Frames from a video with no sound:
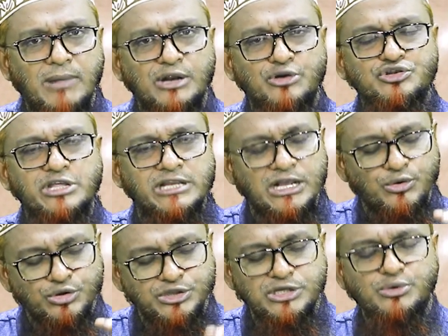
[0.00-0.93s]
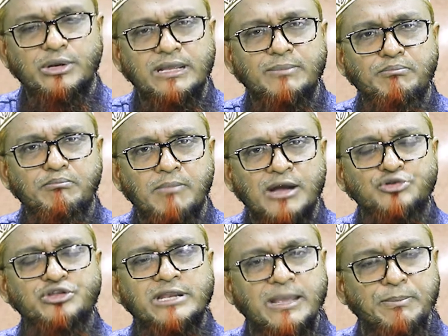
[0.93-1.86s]
মানুষদেরকে ক্ষতি করে
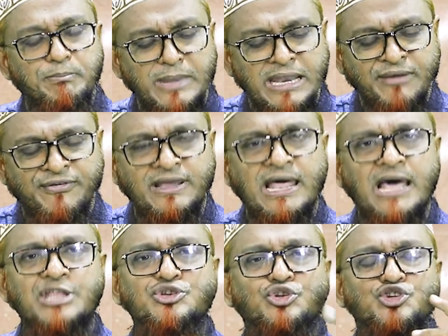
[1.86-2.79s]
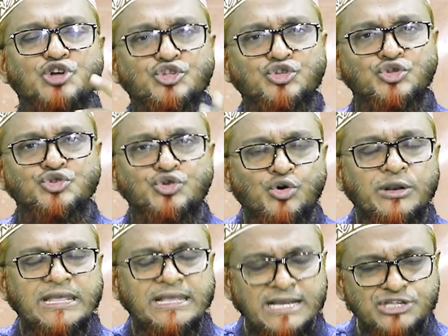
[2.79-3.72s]
মানুষদেরকে মেরে ফেলার জন্য ষড়যন্ত্র
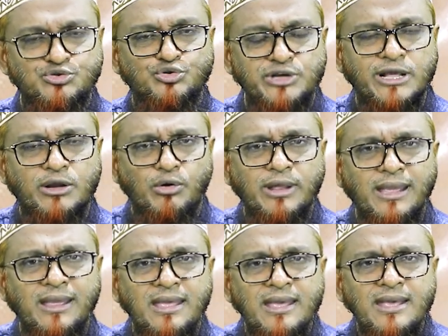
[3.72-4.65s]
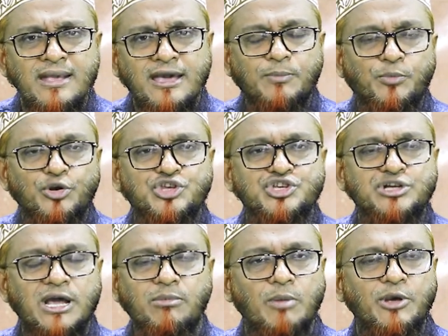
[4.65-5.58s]
করে কাজগুলো যারা করে এরা
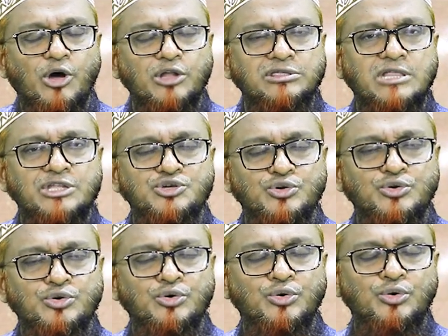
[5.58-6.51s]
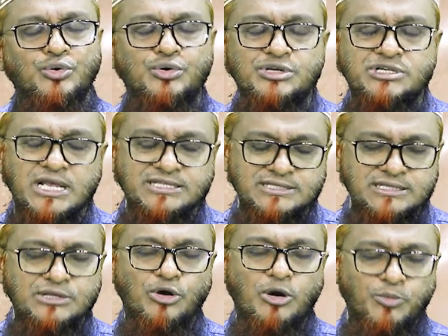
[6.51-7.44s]
পরিষ্কারভাবে হত্যাযোগ্য
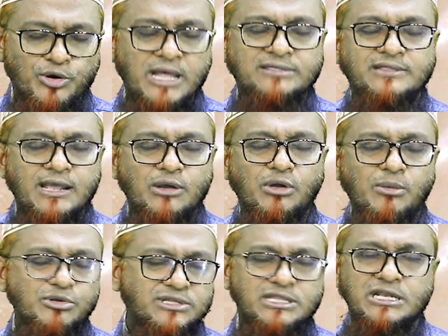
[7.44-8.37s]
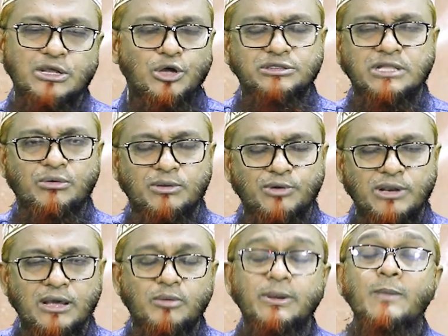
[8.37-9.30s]
শাস্তির অপরাধ তারা করে এবং তাদেরকে হত্যা করে
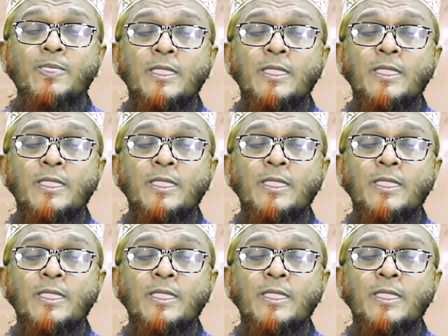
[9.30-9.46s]
ফেলা হবে